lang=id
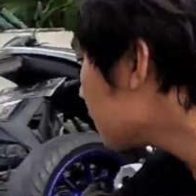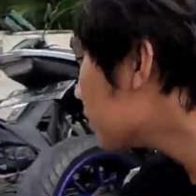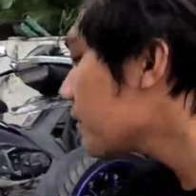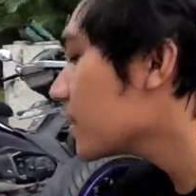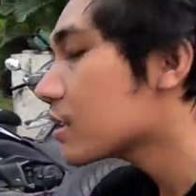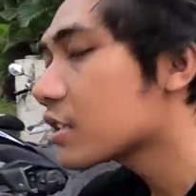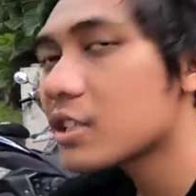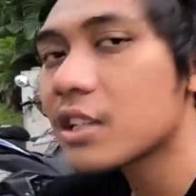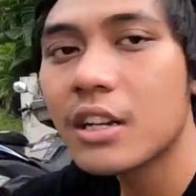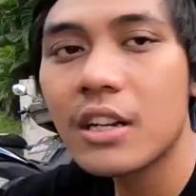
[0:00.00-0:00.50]

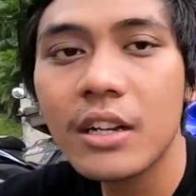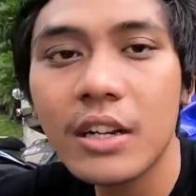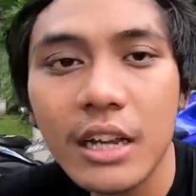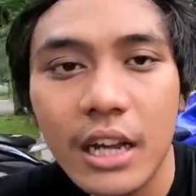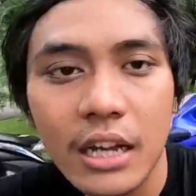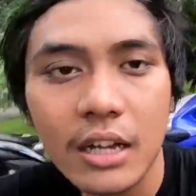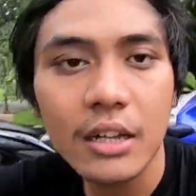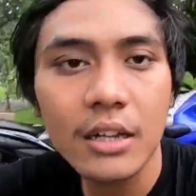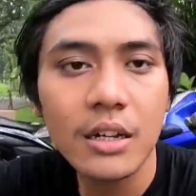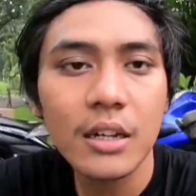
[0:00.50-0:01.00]
fiction
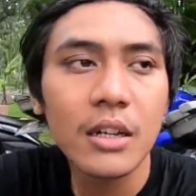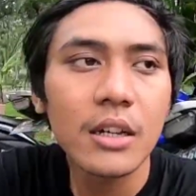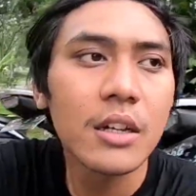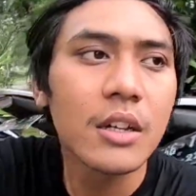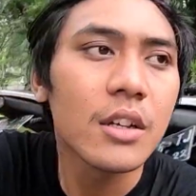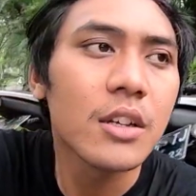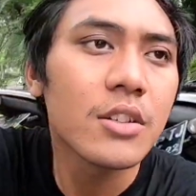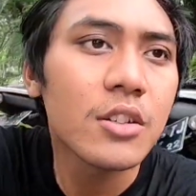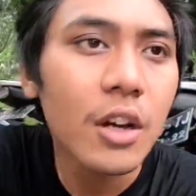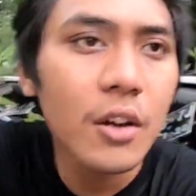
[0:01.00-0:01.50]
ya
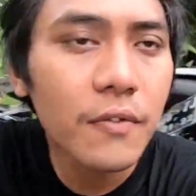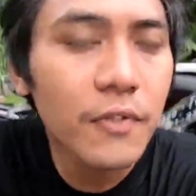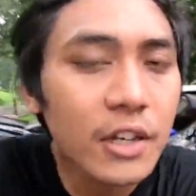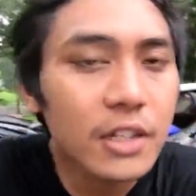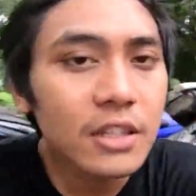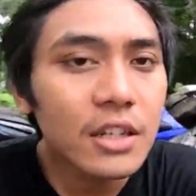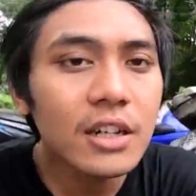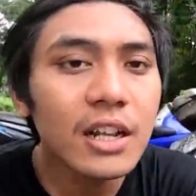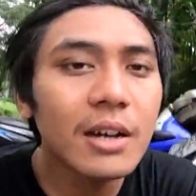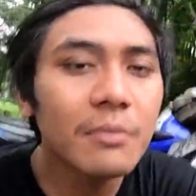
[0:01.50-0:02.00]

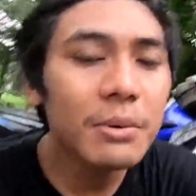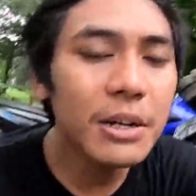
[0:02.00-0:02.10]
action yang